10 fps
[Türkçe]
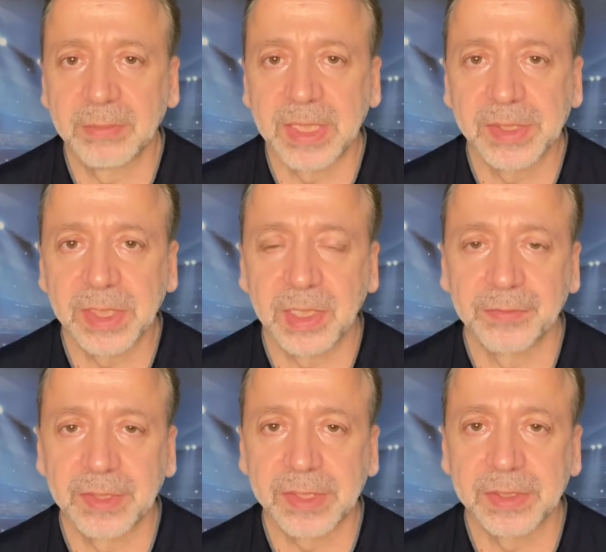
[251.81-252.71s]
Bence
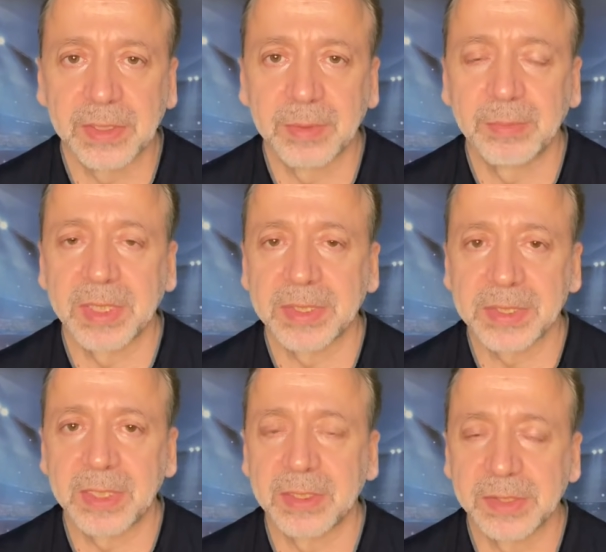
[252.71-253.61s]
hafta içinde bir barış
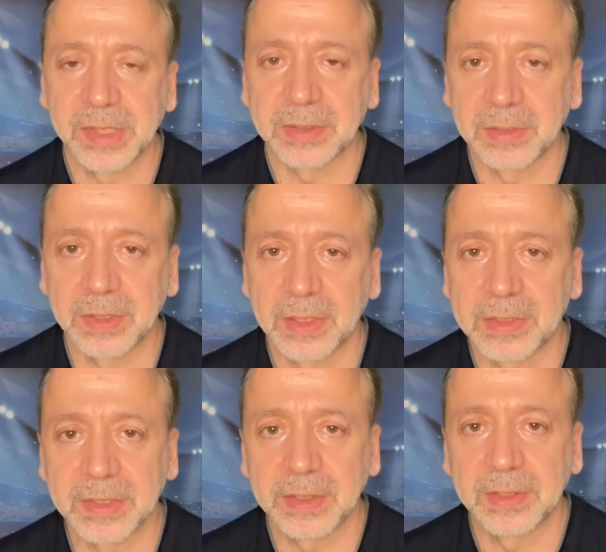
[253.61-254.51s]
sağlanacaktır
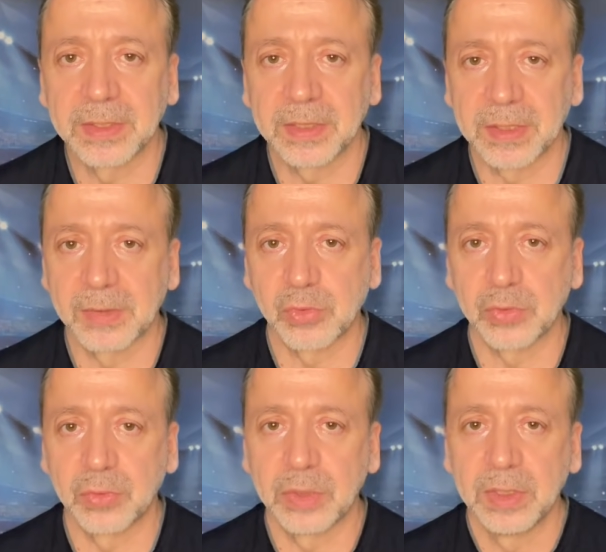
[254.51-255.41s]
Galatasaray'da tekrar
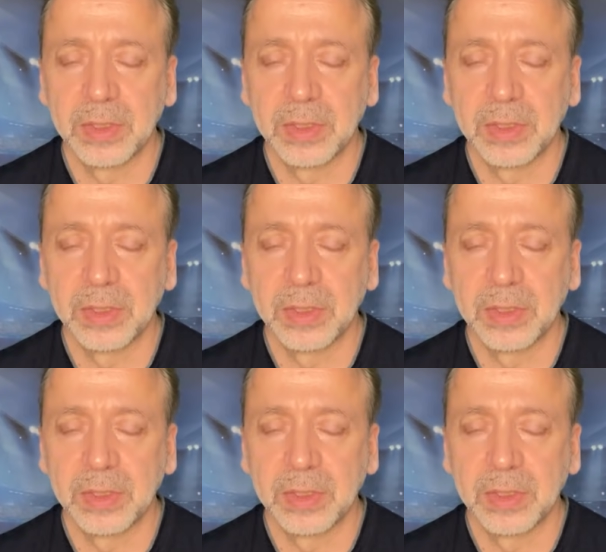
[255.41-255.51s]
çünkü